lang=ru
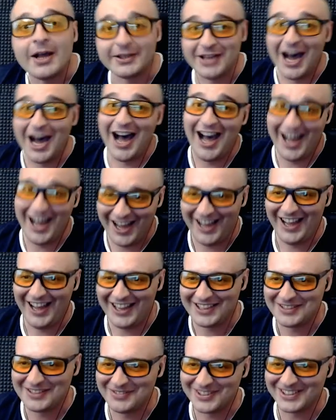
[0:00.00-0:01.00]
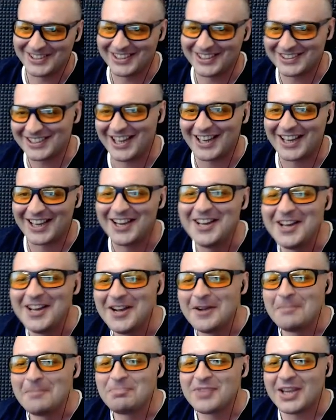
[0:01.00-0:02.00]
Да, именно так.
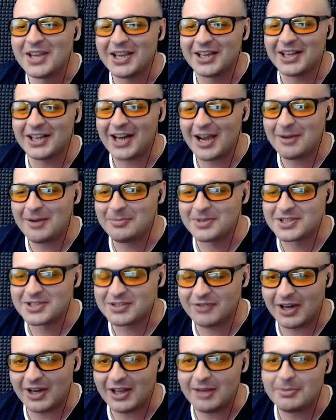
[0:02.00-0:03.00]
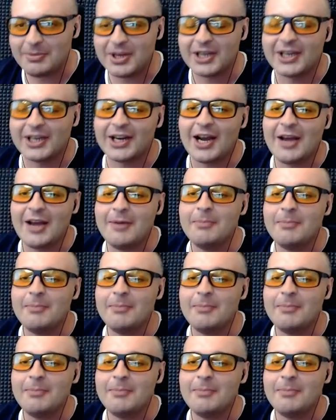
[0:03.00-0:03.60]
Играем мы с валом, играем